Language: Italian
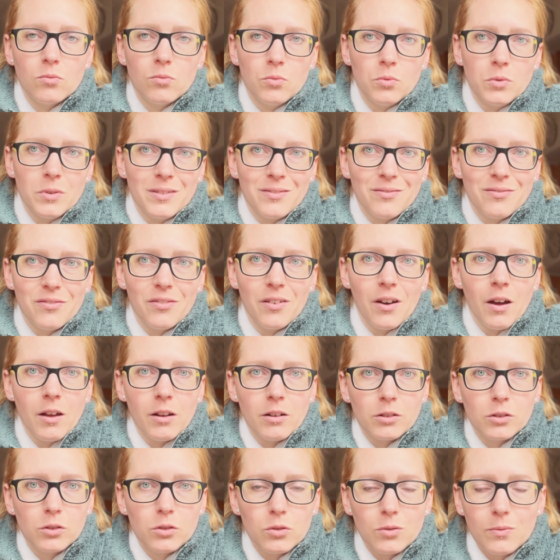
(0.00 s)
un
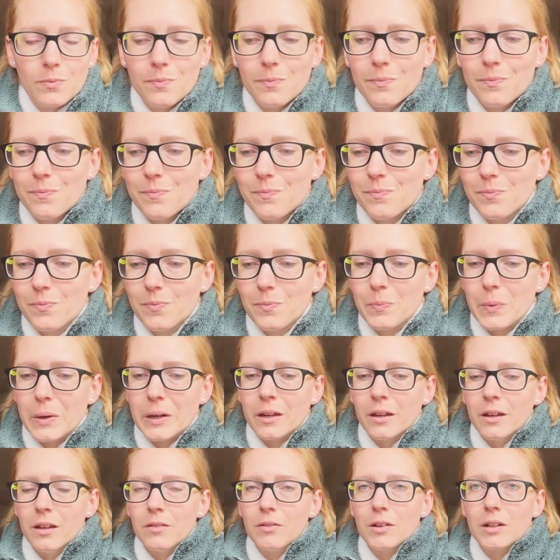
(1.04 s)
infarto
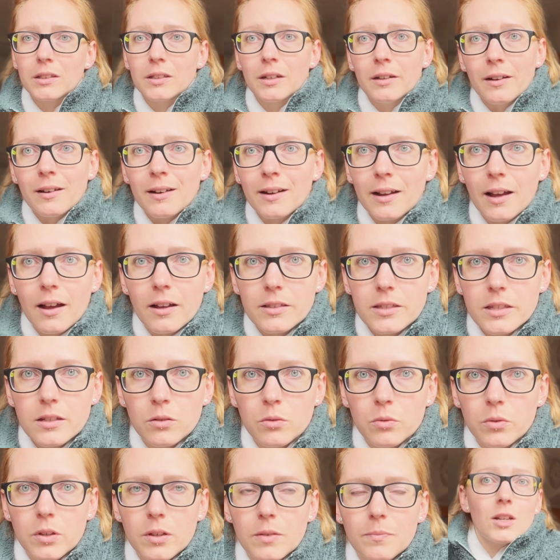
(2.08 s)
perché è arrivata una ragazza
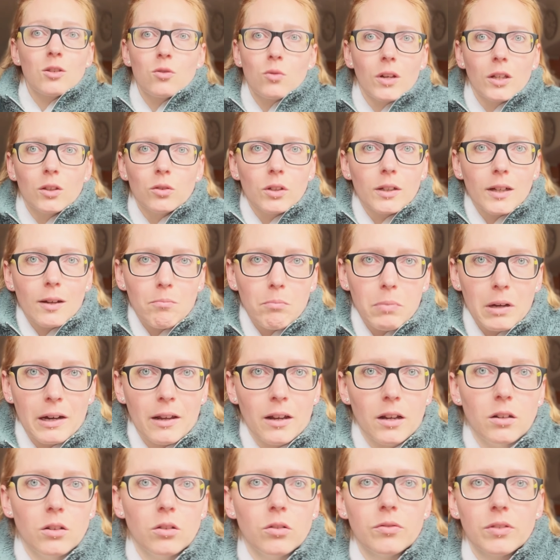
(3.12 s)
qui, è suonato il
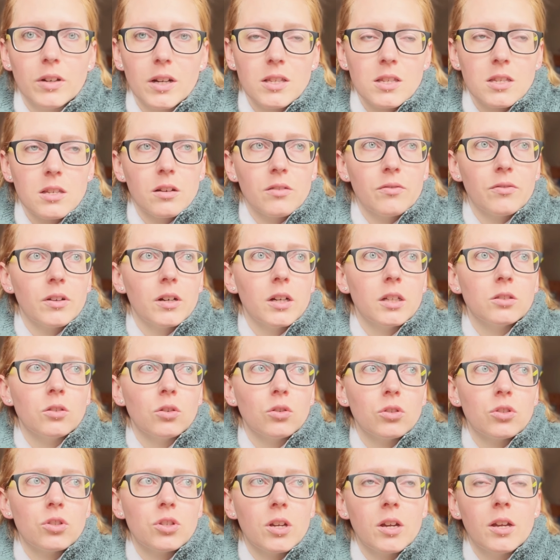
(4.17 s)
campanello, Franz era a fare la
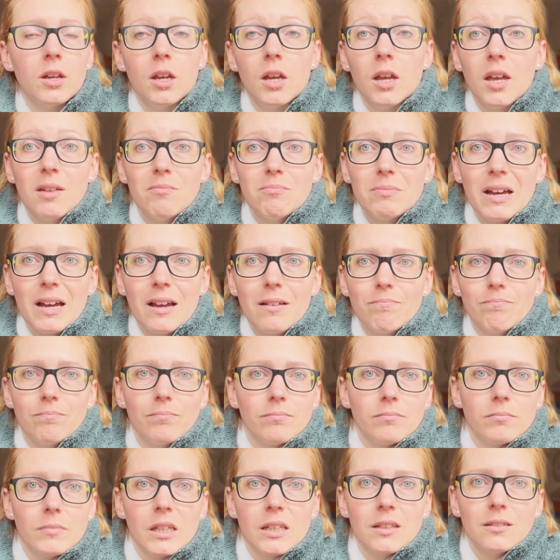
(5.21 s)
doccia, ma
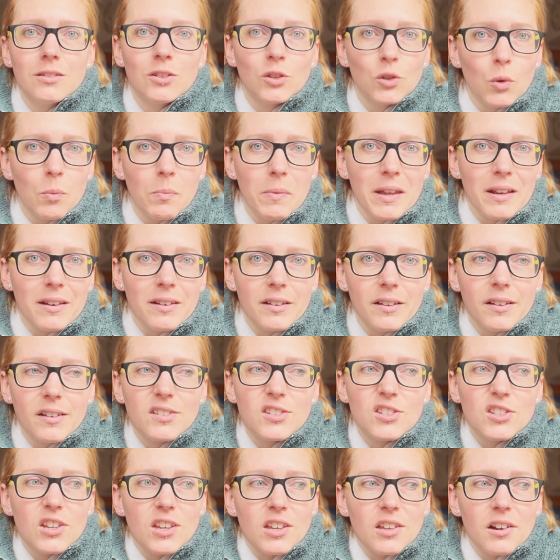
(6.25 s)
di domenica
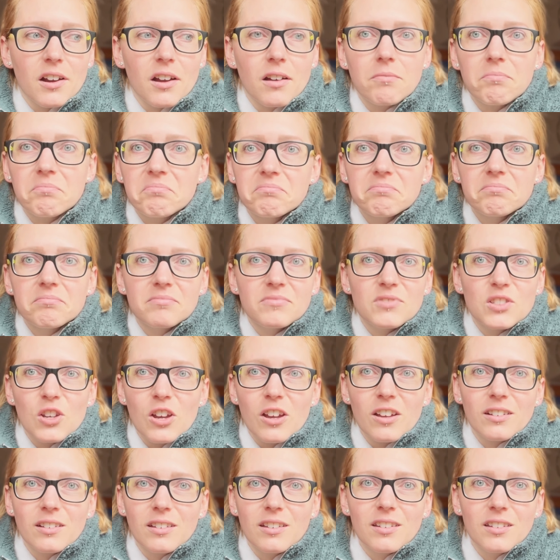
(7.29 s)
sera, cioè,
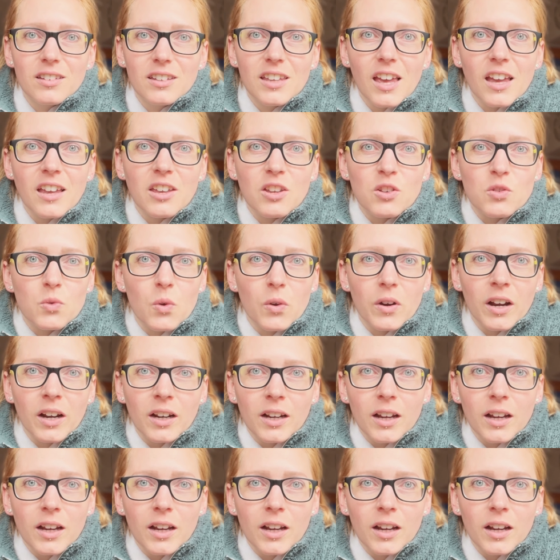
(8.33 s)
chi è che suona il